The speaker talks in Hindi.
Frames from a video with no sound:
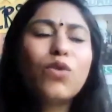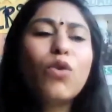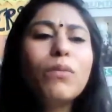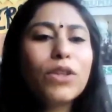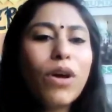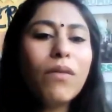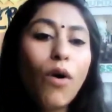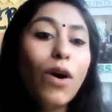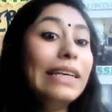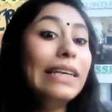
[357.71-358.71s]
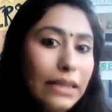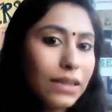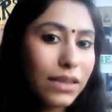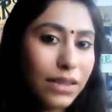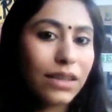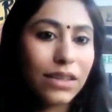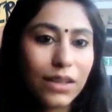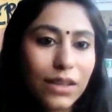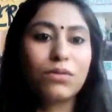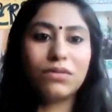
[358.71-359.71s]
स्कूल में तो वॉलेंटियर
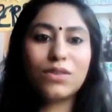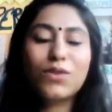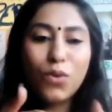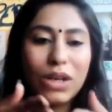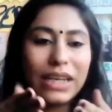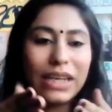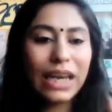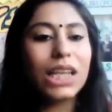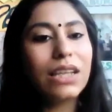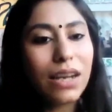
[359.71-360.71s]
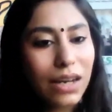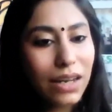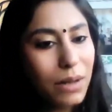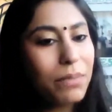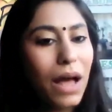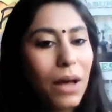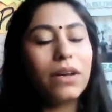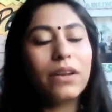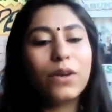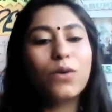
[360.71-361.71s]
करते हैं स्कूल के अंदर अगर आप
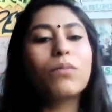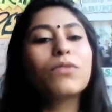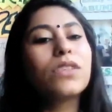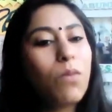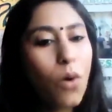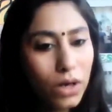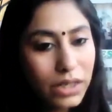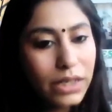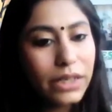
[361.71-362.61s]
काम कर रहे हो हम उसे